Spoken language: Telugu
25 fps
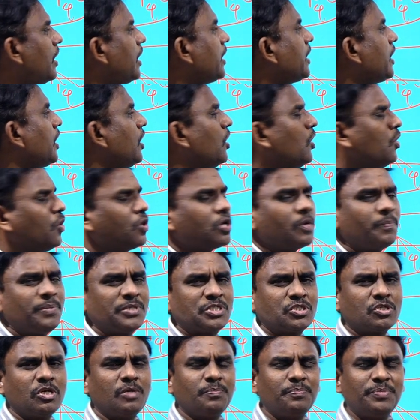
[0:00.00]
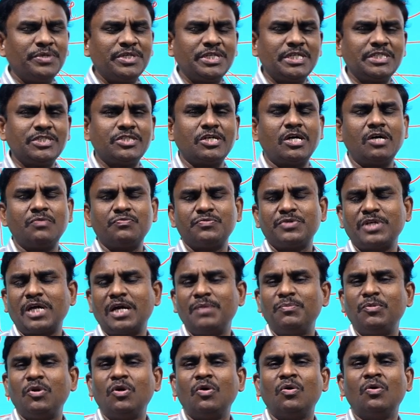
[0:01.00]
అంటే ఒక పర్టికులర్ పీరియడ్ ఆఫ్
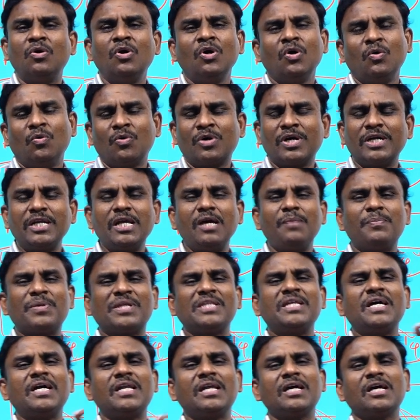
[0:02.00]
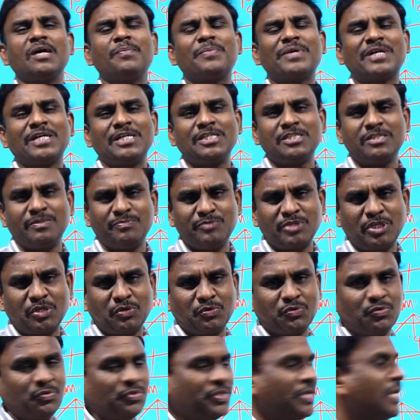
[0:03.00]
టైంలో ఒకటే ప్రధానంగా ప్రకటించడం
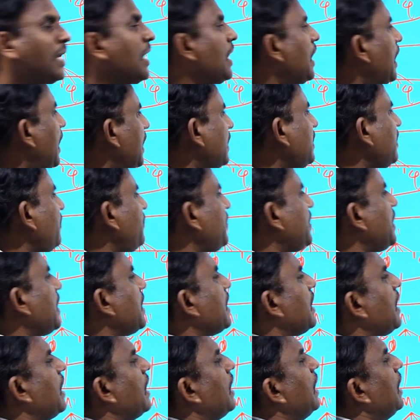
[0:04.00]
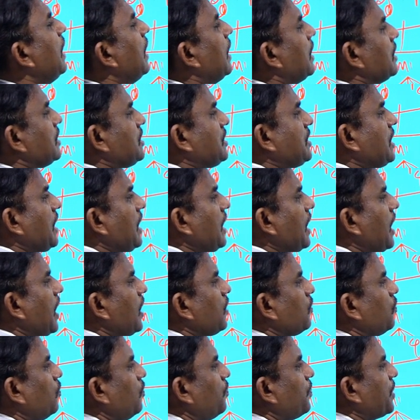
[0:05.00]
జరుగుతుంది అదేవిధంగా
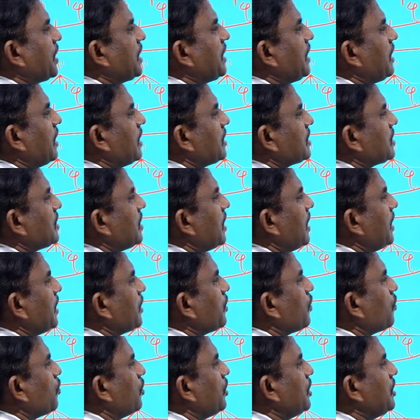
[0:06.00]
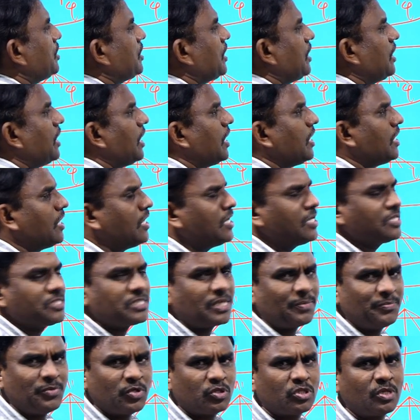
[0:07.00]
జిల్లాలు ప్రతి రాష్ట్రానికి కొన్ని జిల్లాల
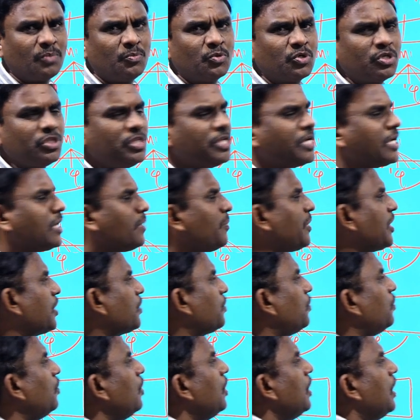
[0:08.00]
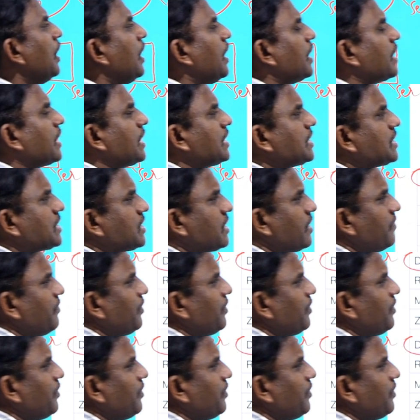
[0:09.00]
సంయుక్తం ఉంటుంది ఇక్కడ మనకు రాష్ట్ర